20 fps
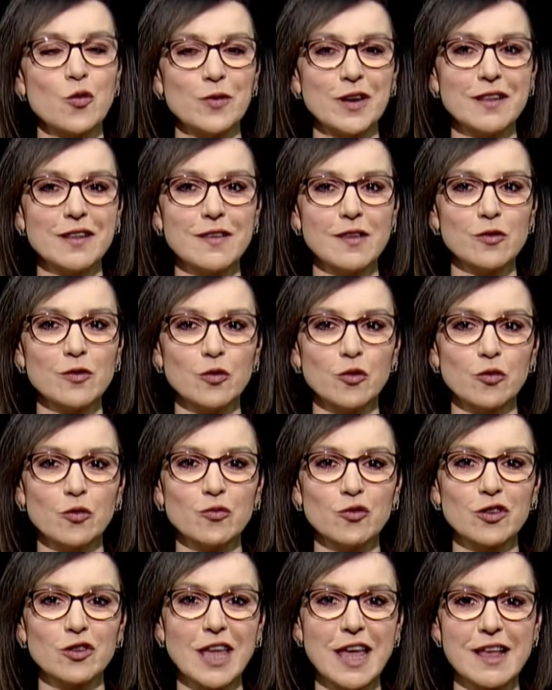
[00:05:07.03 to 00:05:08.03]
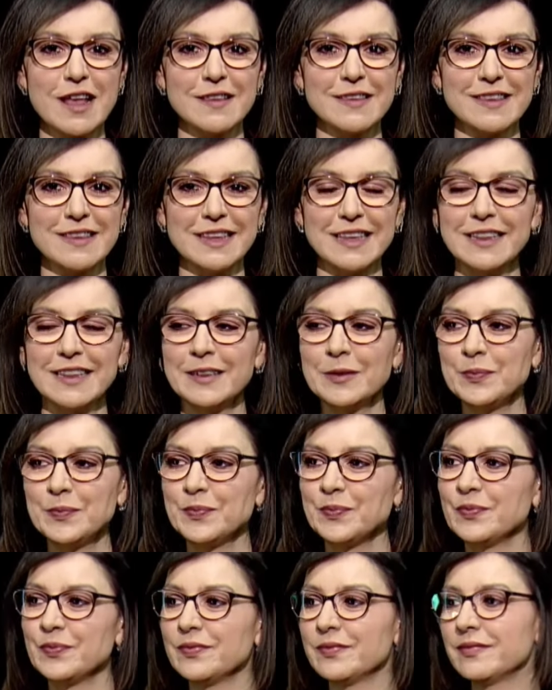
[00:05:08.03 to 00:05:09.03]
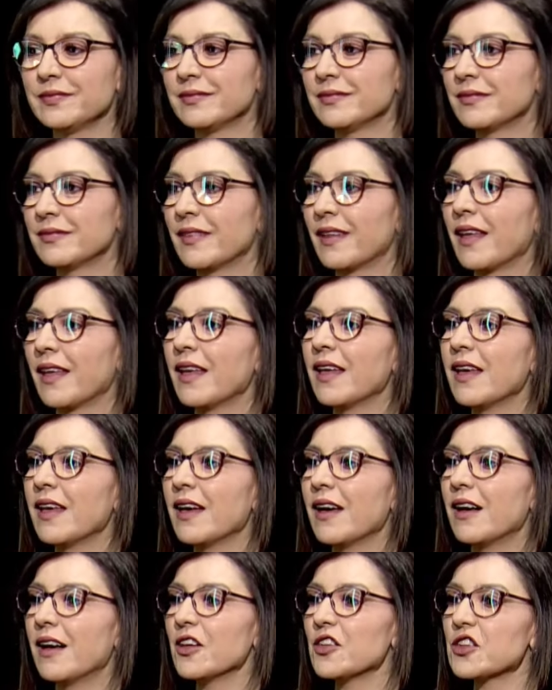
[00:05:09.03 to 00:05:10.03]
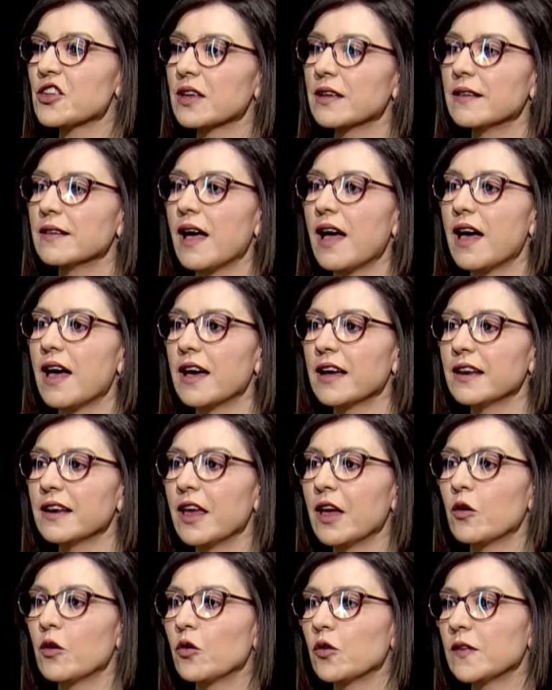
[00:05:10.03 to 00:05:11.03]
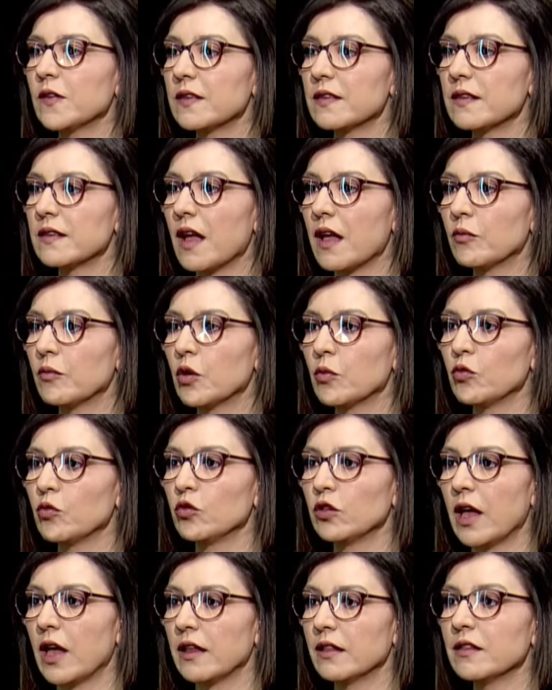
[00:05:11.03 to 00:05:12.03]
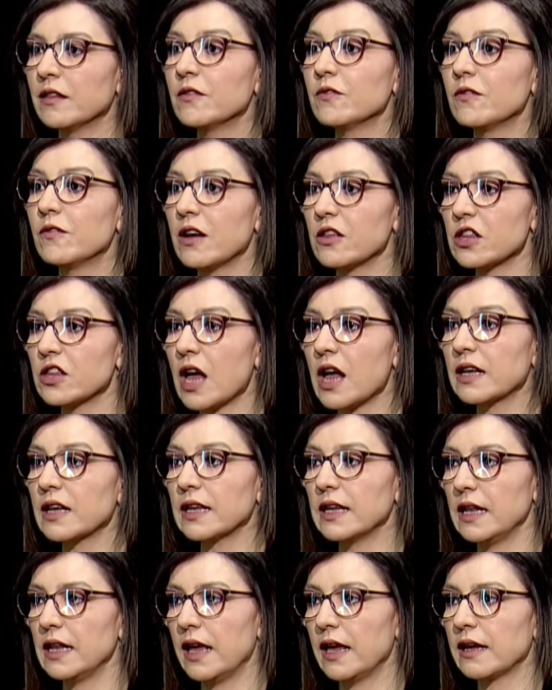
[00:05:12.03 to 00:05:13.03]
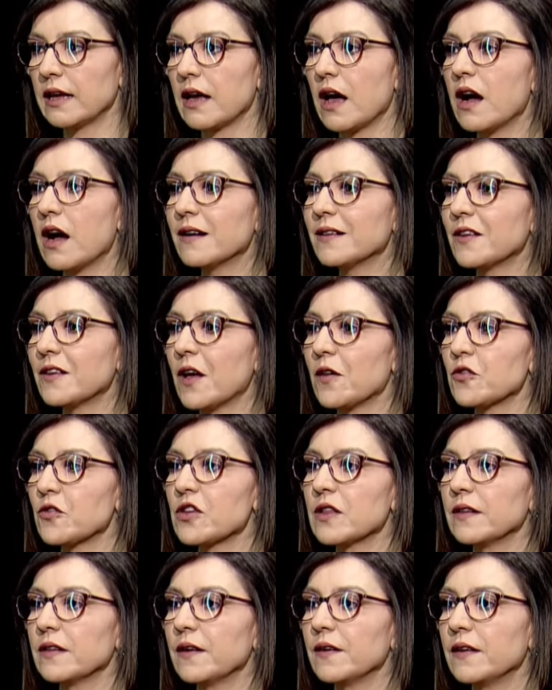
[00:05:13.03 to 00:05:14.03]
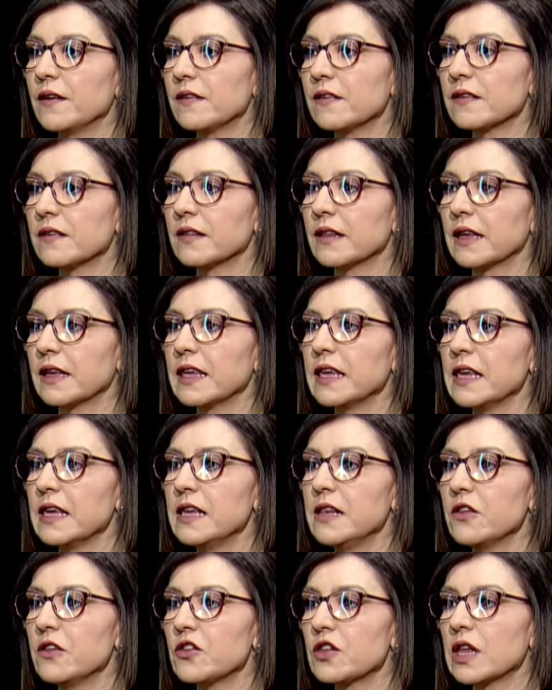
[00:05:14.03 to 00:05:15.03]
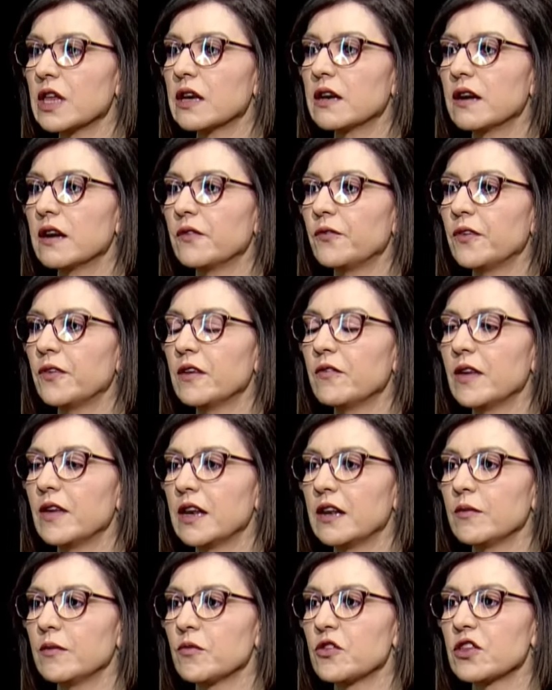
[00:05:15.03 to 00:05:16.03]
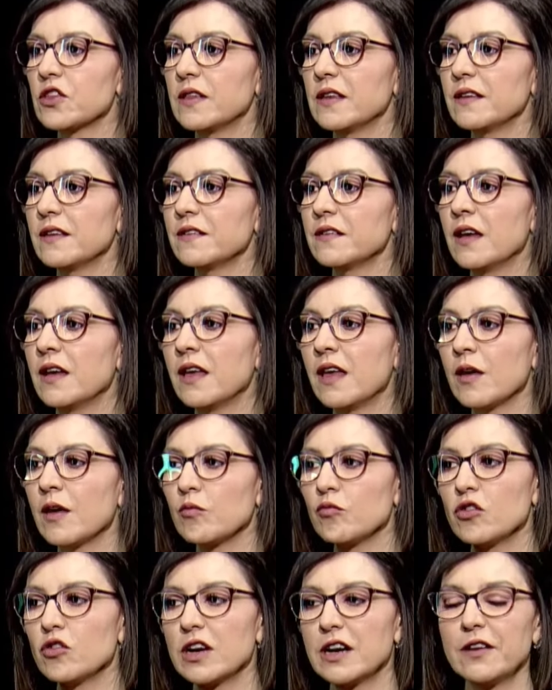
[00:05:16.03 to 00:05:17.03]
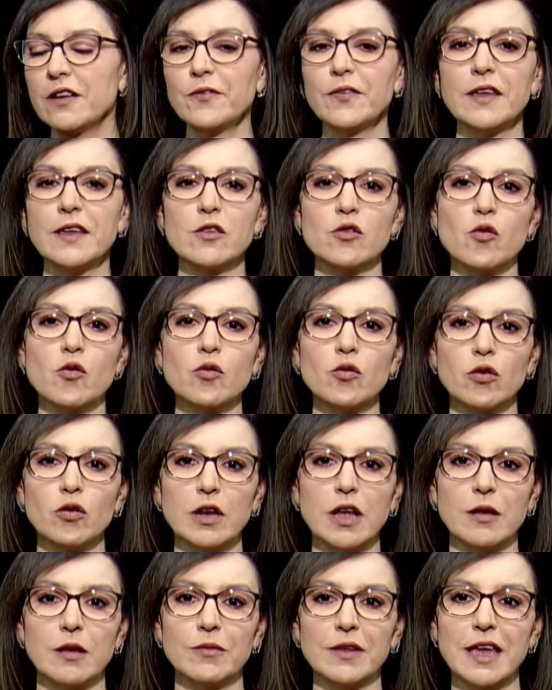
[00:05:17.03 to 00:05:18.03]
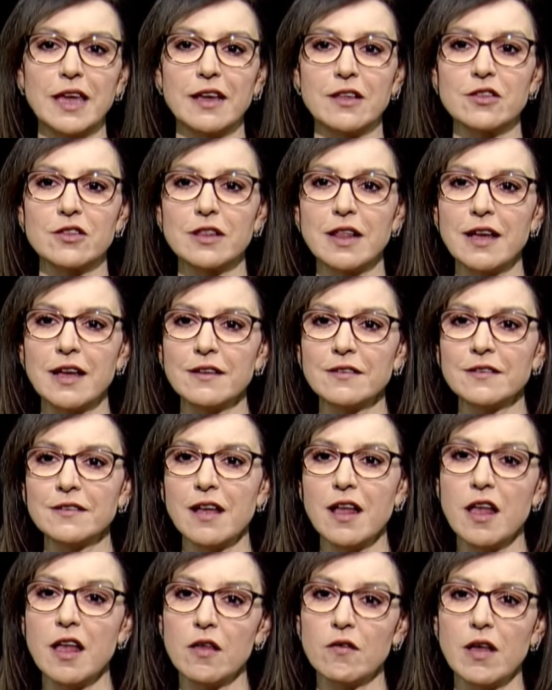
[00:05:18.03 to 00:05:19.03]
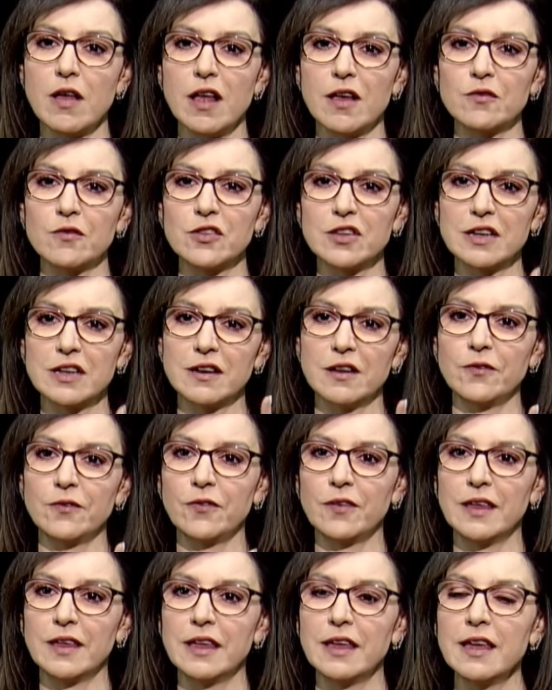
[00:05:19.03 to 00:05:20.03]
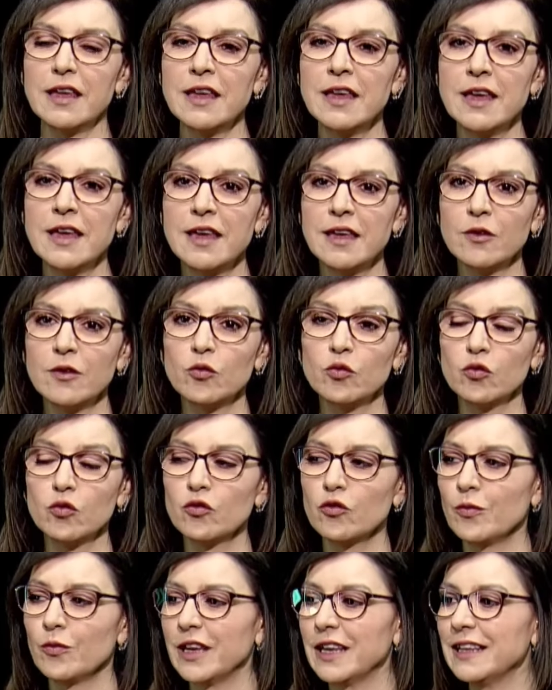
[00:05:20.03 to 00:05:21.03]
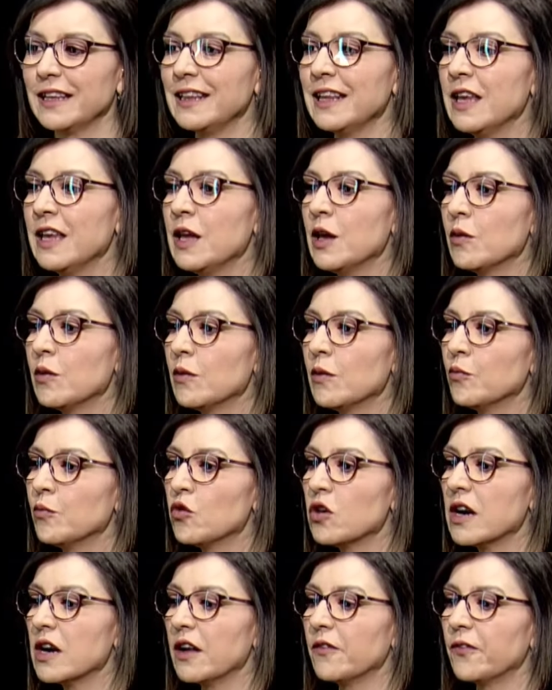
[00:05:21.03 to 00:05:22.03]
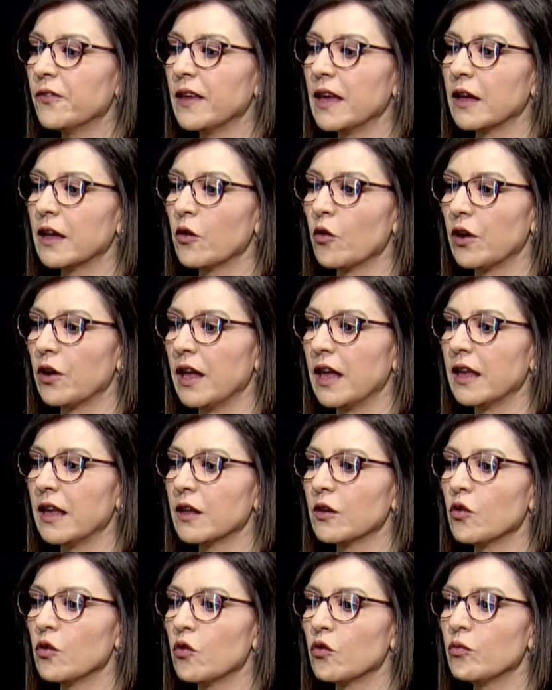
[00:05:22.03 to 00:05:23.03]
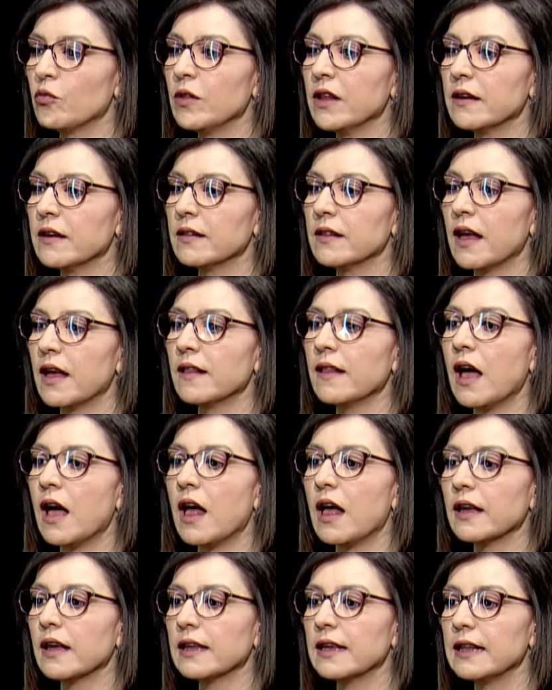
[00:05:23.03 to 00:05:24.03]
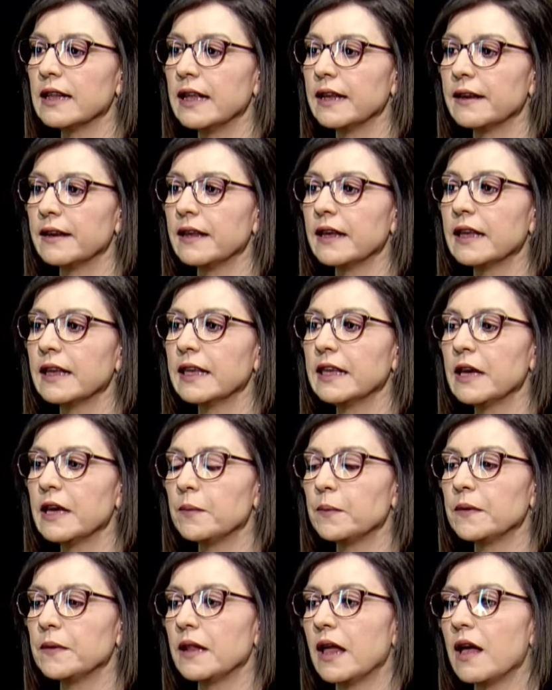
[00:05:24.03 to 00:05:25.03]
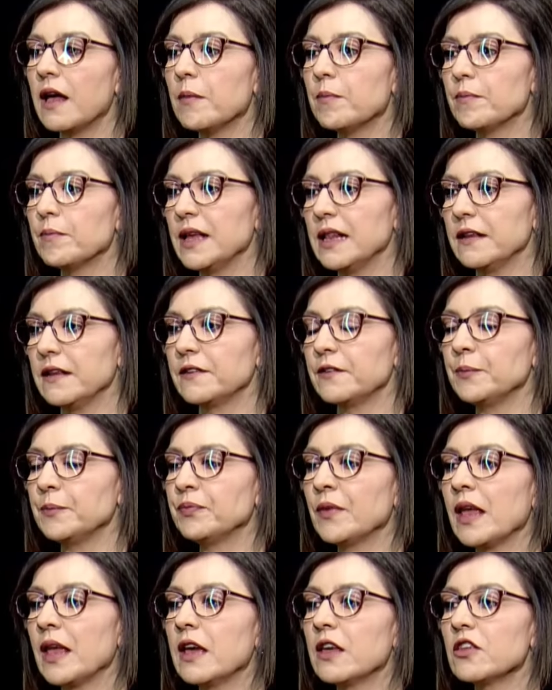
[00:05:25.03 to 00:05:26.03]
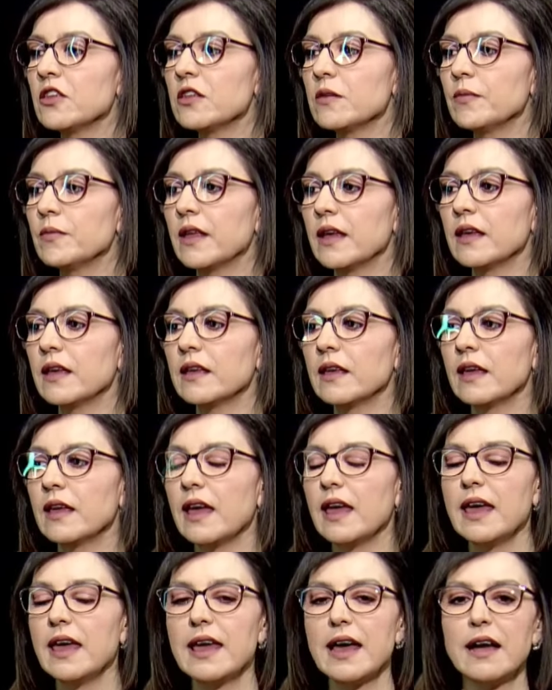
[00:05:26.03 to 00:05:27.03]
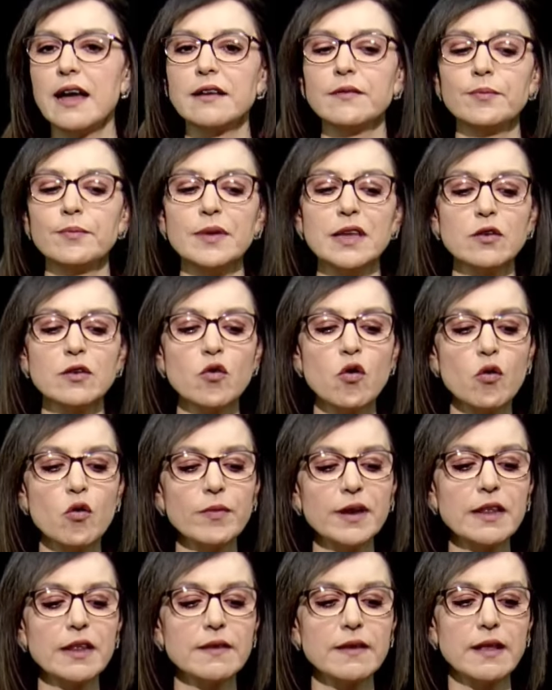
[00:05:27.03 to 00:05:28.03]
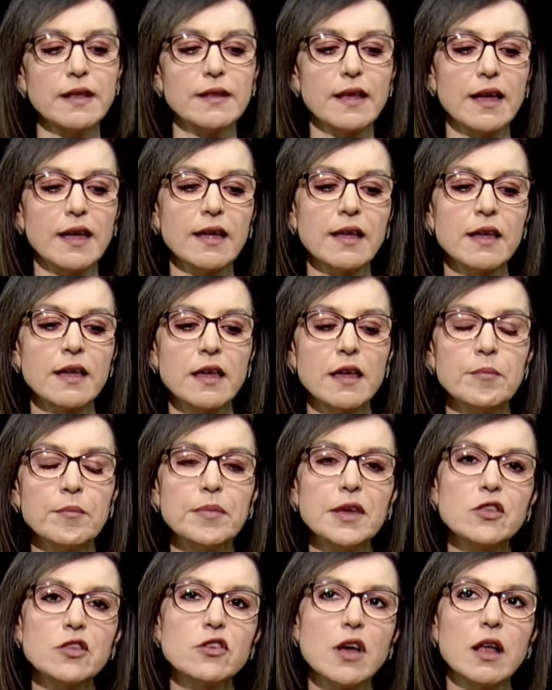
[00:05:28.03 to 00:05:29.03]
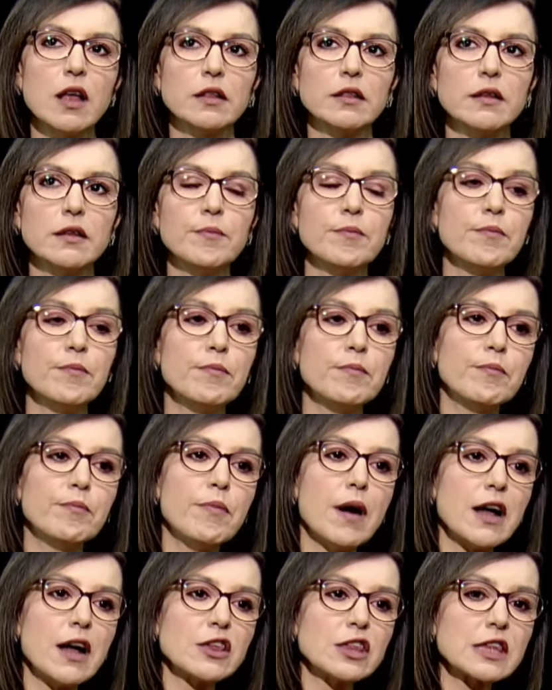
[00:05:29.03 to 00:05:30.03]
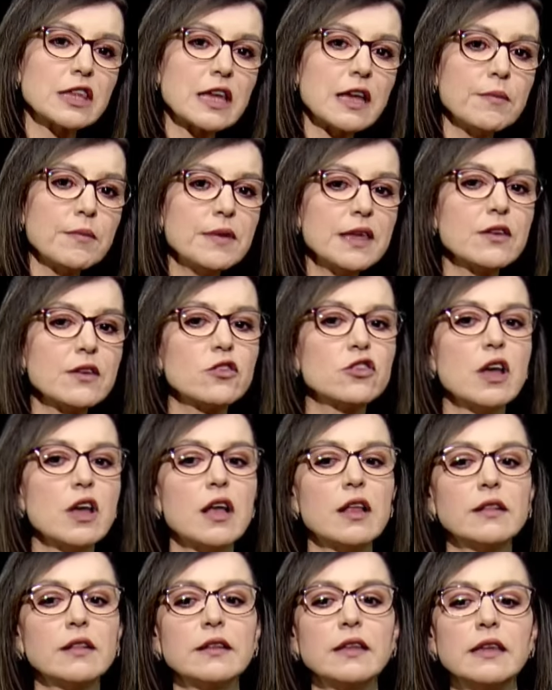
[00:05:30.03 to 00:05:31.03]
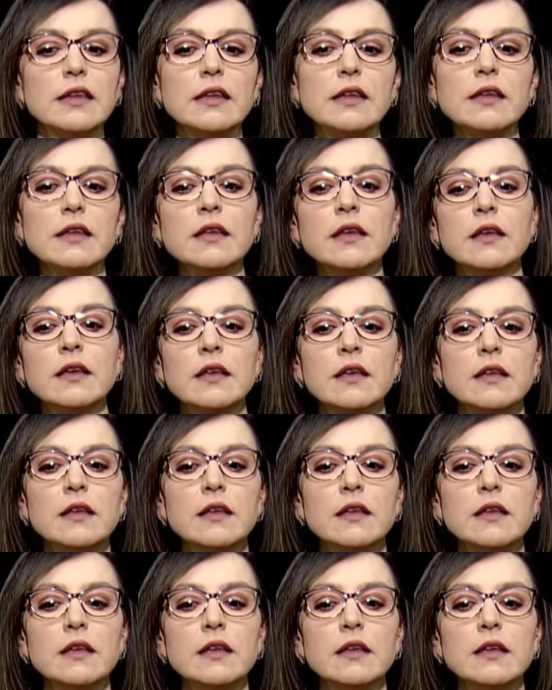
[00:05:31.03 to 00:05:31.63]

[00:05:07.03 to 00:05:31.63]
komünite sorumuz gelsin. Aşağıda aynı ekosistemde bulunan vaşak ile kar tavşanı arasındaki ilişki grafiği verilmiştir. Bu grafik çok önemli gençler. Av avcı grafiği unutmayın. Bu grafiğe göre yorumlarından hangileri yapılabilir? Şimdi eğer bir komünitede bir canlı başka bir canlıyı